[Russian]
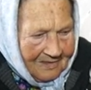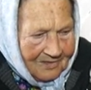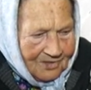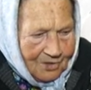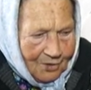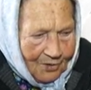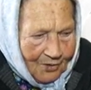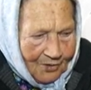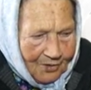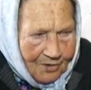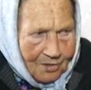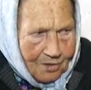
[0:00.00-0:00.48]

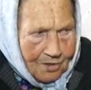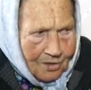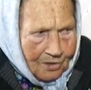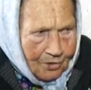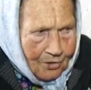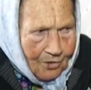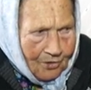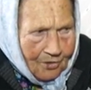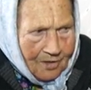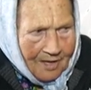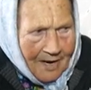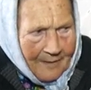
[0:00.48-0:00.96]
40
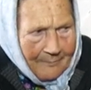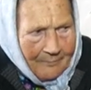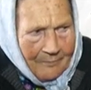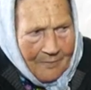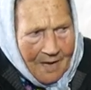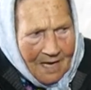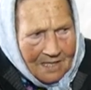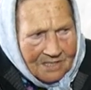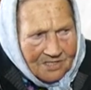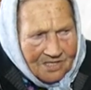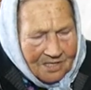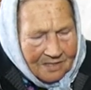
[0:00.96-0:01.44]
килограмм
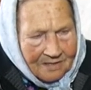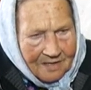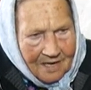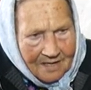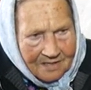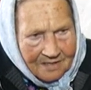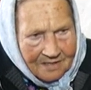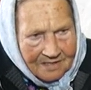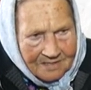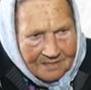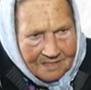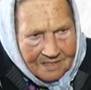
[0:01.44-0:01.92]
мяса
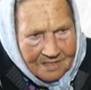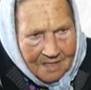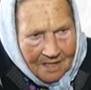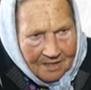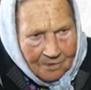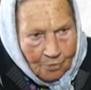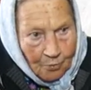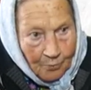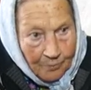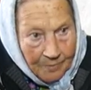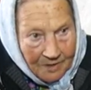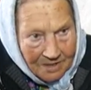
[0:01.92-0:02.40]
надо
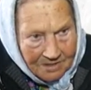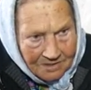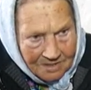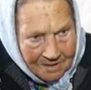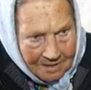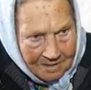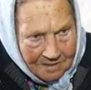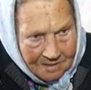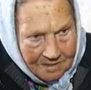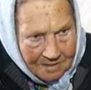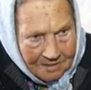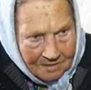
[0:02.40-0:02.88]
сдать
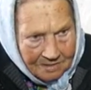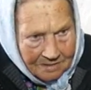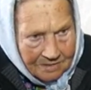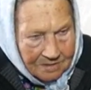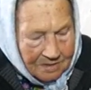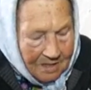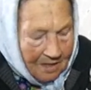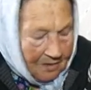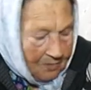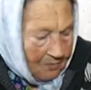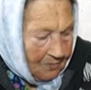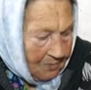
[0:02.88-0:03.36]
обязательно
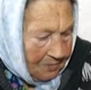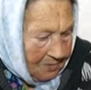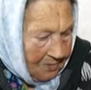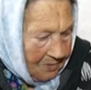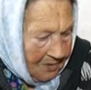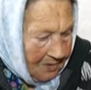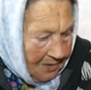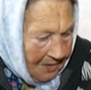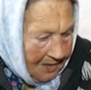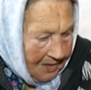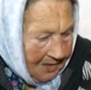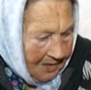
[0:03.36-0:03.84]
за год.
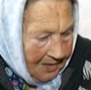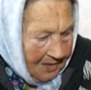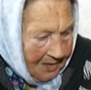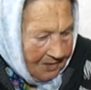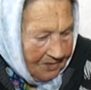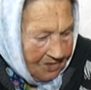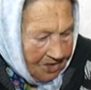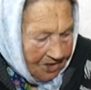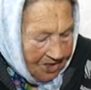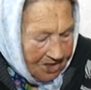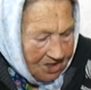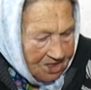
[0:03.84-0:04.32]

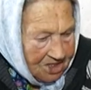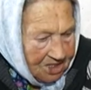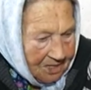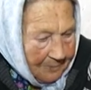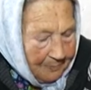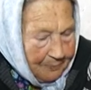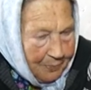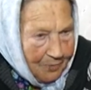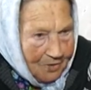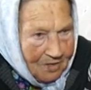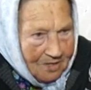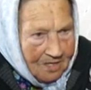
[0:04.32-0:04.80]

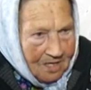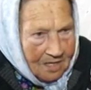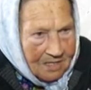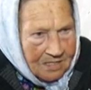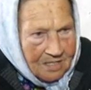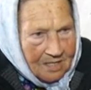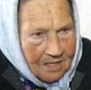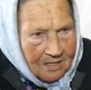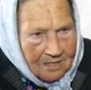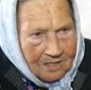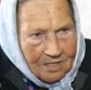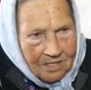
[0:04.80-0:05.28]

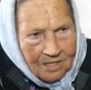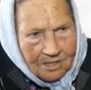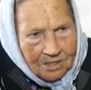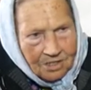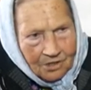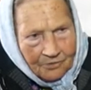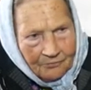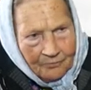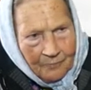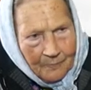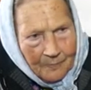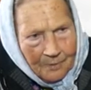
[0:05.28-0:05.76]
350
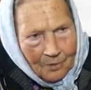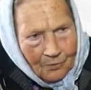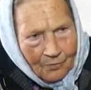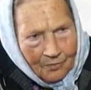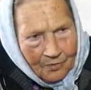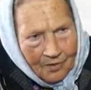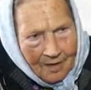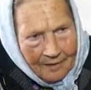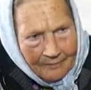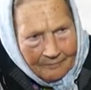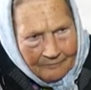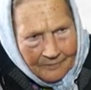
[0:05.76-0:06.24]
литров
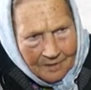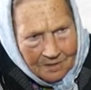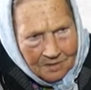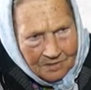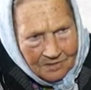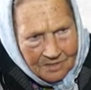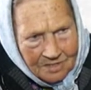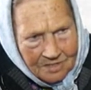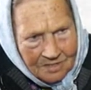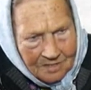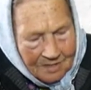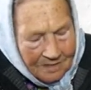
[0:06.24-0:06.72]
молока
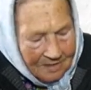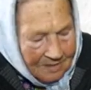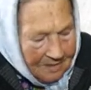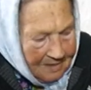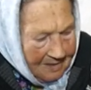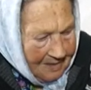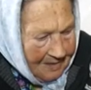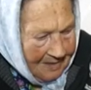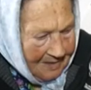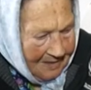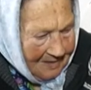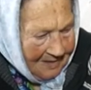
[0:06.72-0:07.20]
выносить.
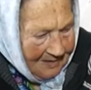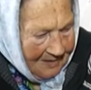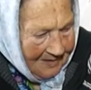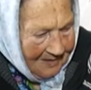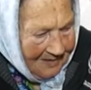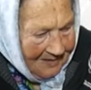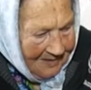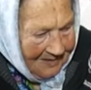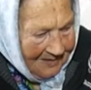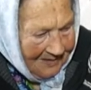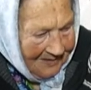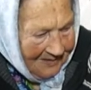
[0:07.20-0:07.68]

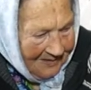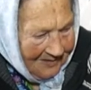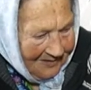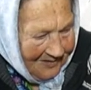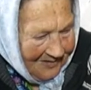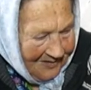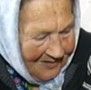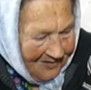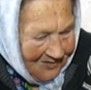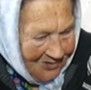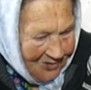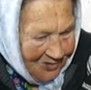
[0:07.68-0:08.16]

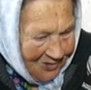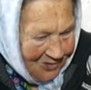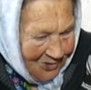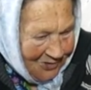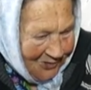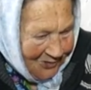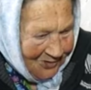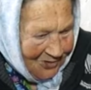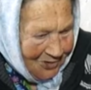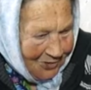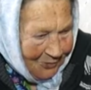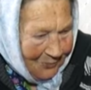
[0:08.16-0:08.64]

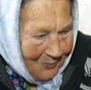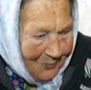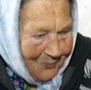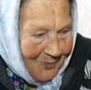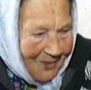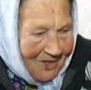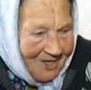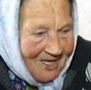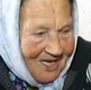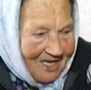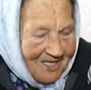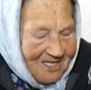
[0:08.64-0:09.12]
Еще что,
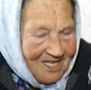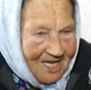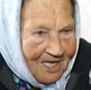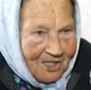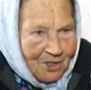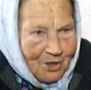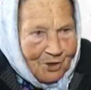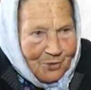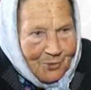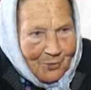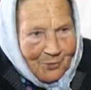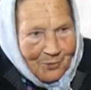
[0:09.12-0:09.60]

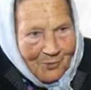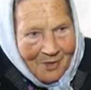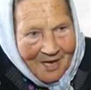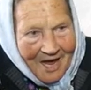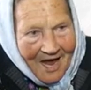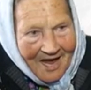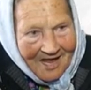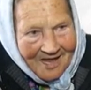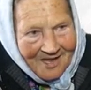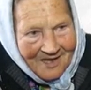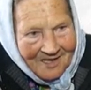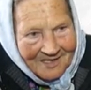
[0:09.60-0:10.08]
50 штук
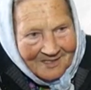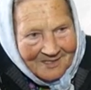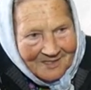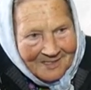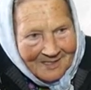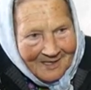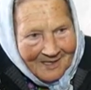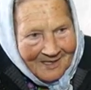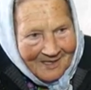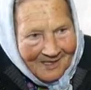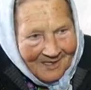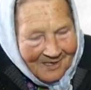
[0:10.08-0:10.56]
яиц,
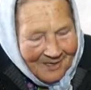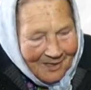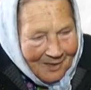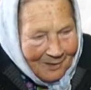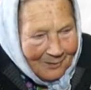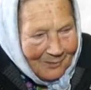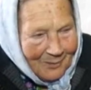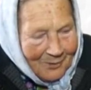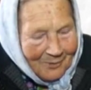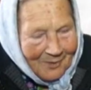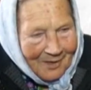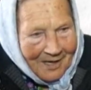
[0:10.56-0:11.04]

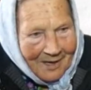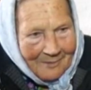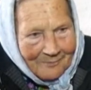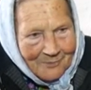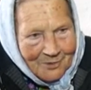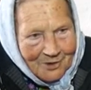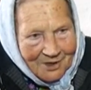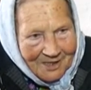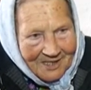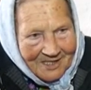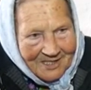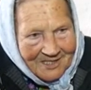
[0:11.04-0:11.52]
килограмм
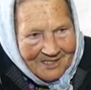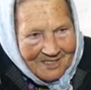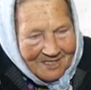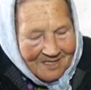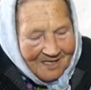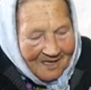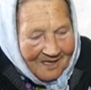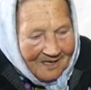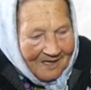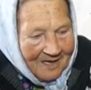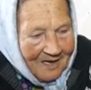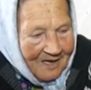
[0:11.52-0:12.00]

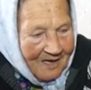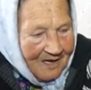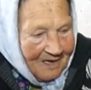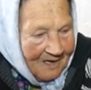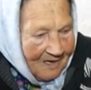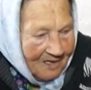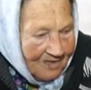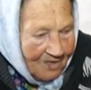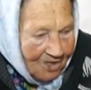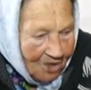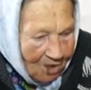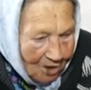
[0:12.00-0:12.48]
шерсти.
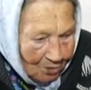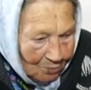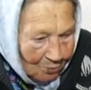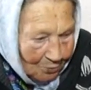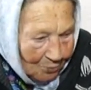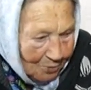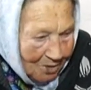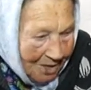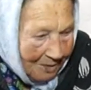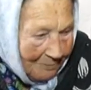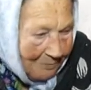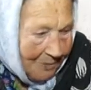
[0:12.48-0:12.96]
Нет
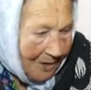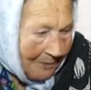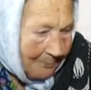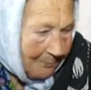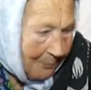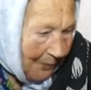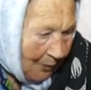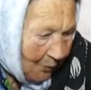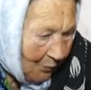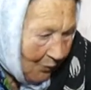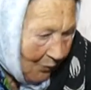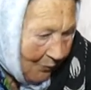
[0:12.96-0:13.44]
у тебя,
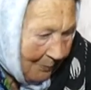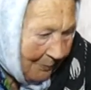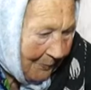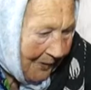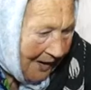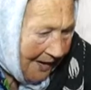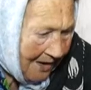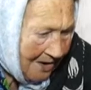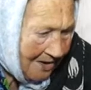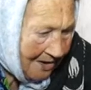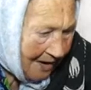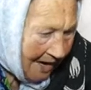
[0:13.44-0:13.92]

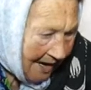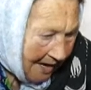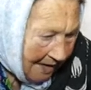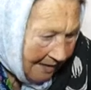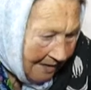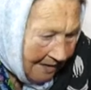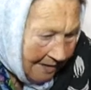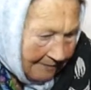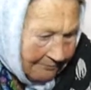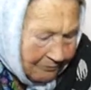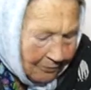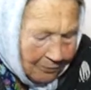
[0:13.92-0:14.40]
покупай,
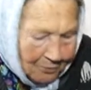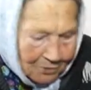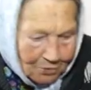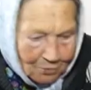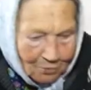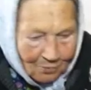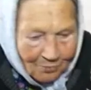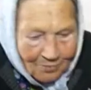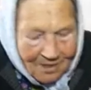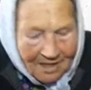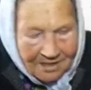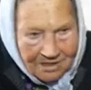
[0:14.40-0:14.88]
а, а в
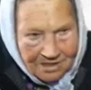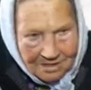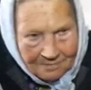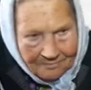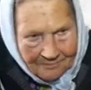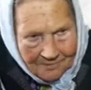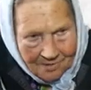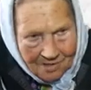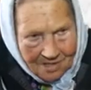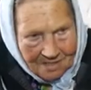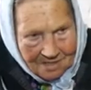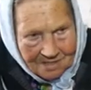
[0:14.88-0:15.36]

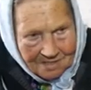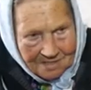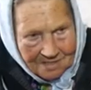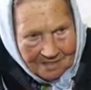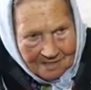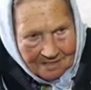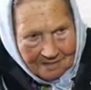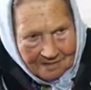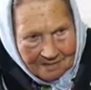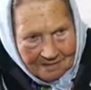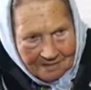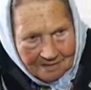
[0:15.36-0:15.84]
государство
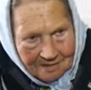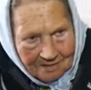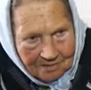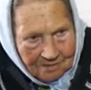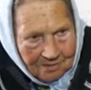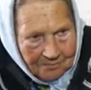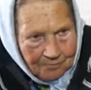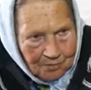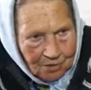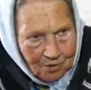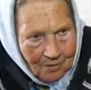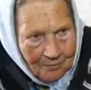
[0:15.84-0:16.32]
неси.
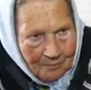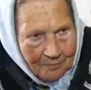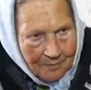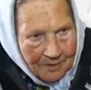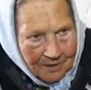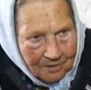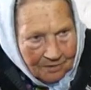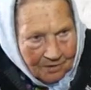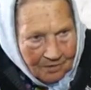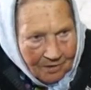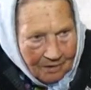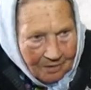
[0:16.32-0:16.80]
Это все
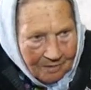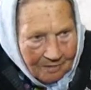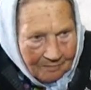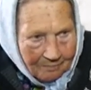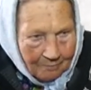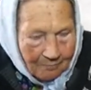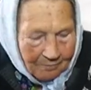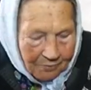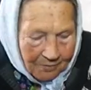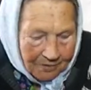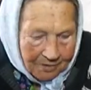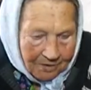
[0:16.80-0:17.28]
было,
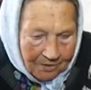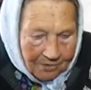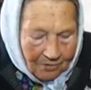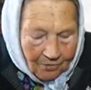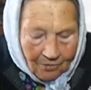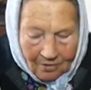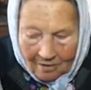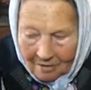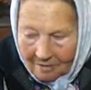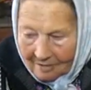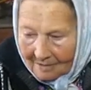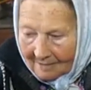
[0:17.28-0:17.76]

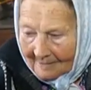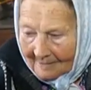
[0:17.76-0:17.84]
было.